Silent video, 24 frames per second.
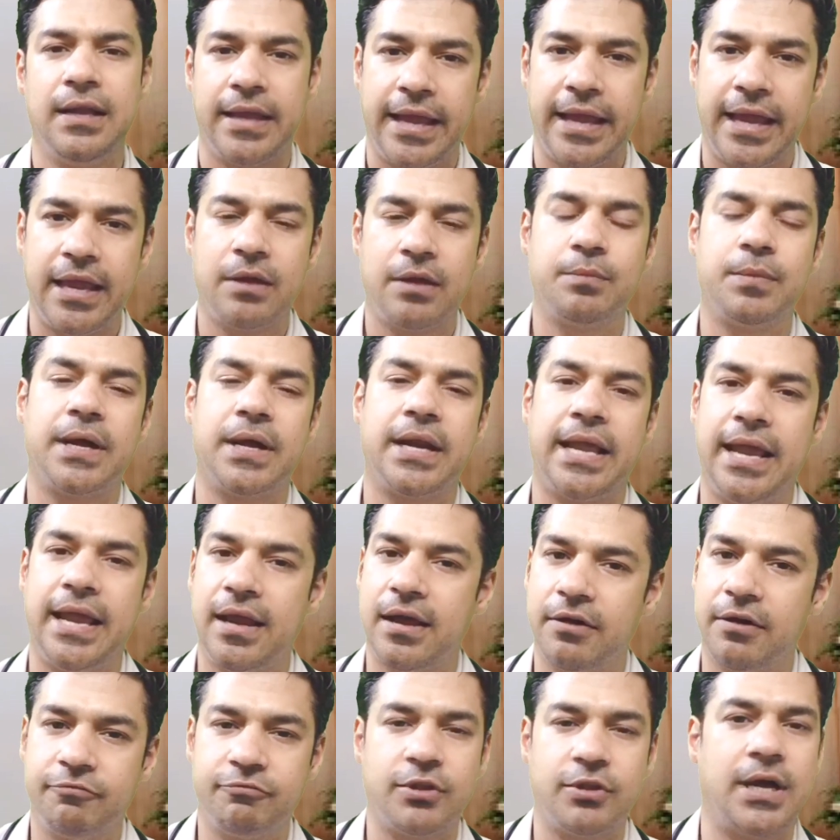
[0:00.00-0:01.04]
एक बार
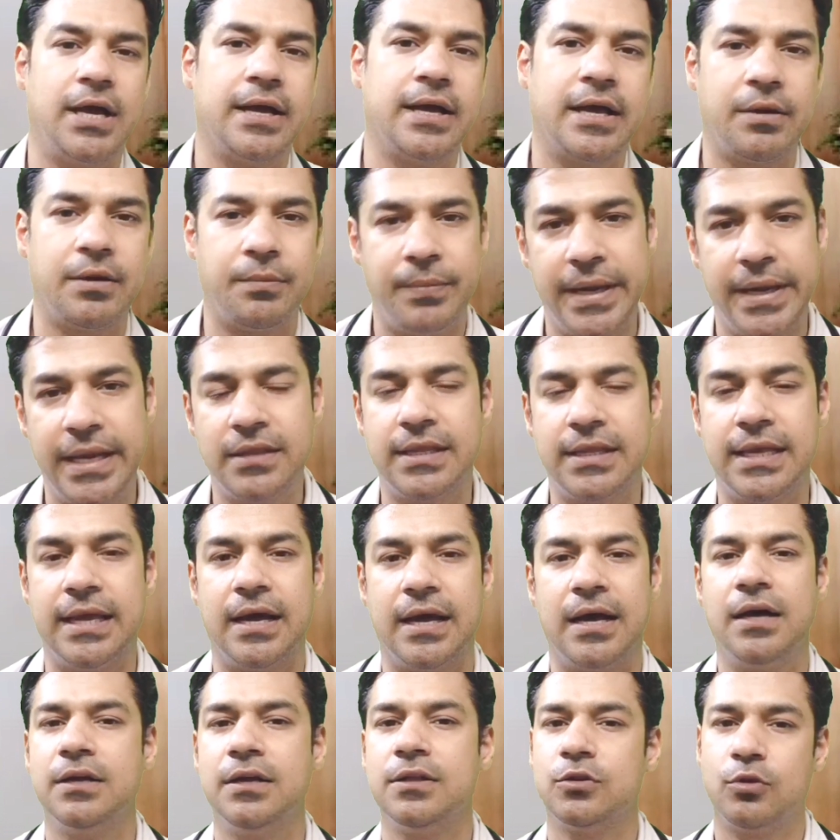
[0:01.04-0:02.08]
एक हफ्ता अगर बीत
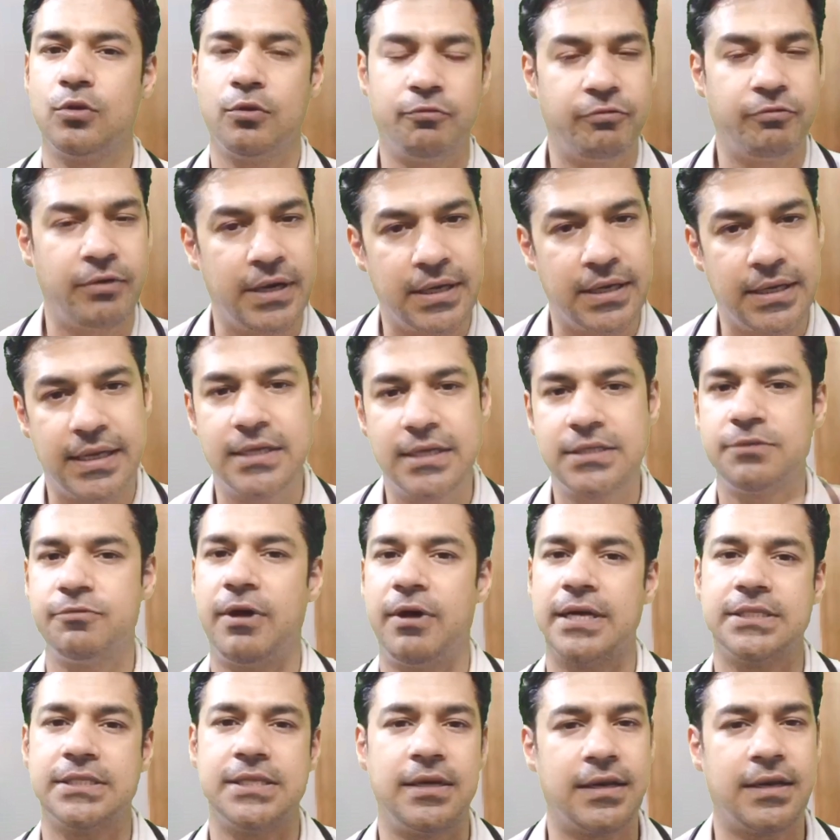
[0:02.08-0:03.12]
गया तो फिर इस
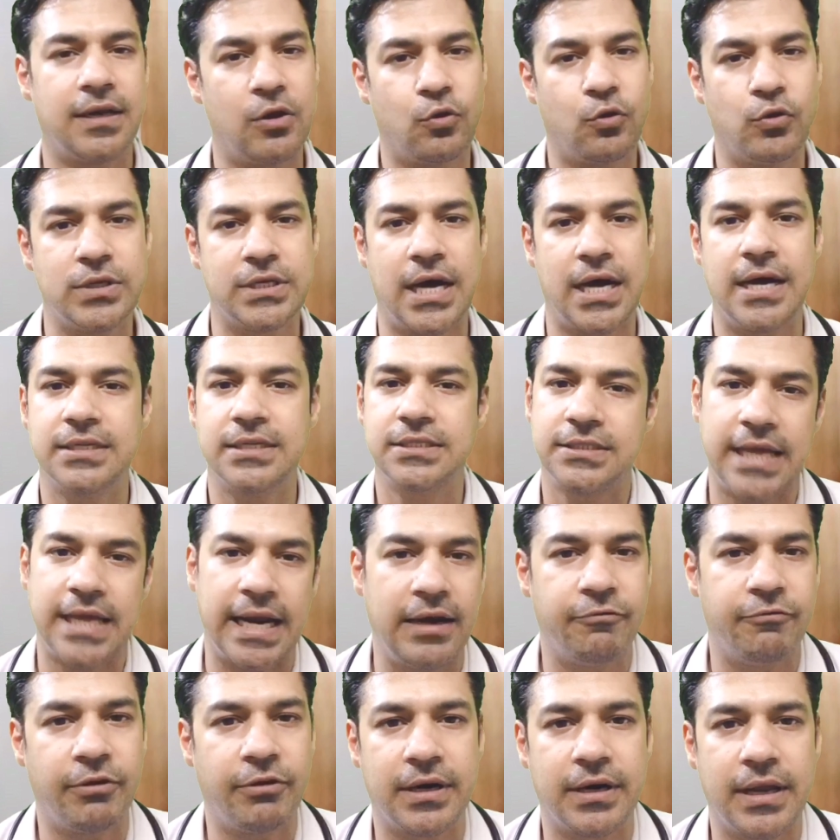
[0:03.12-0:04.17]
वैक्सीन का कोई खास
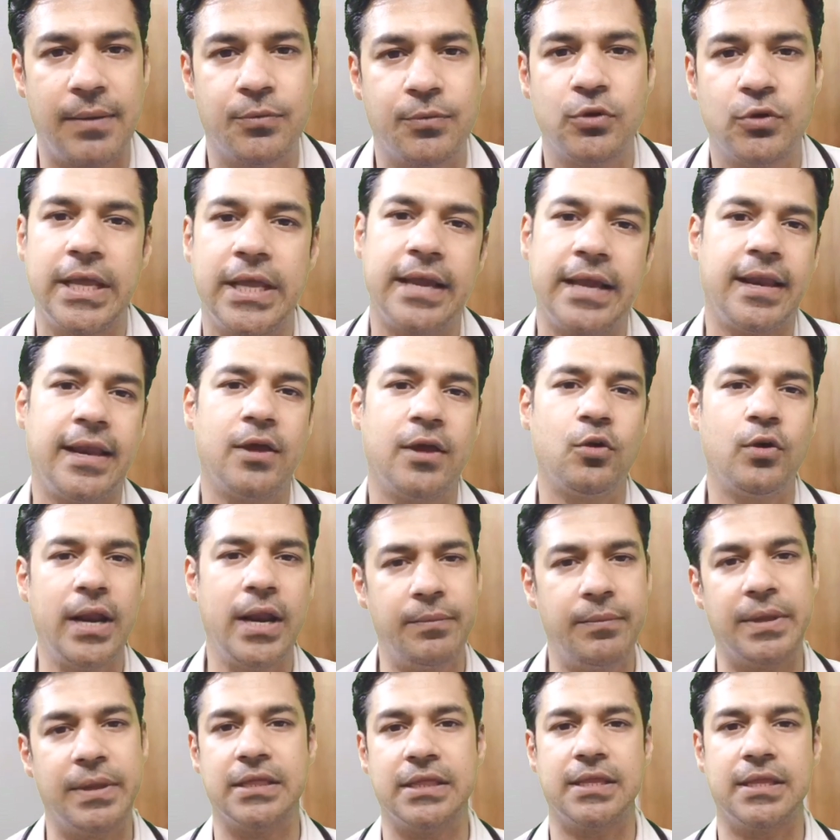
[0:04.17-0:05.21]
साइड इफेक्ट आपको देखने को
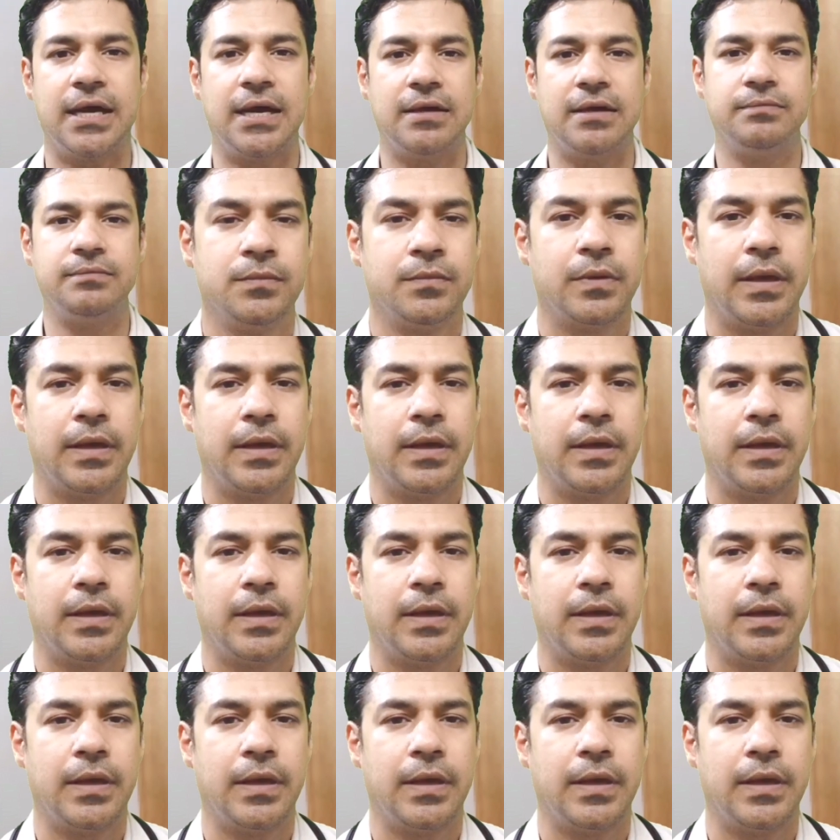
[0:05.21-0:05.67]
नहीं मिलता है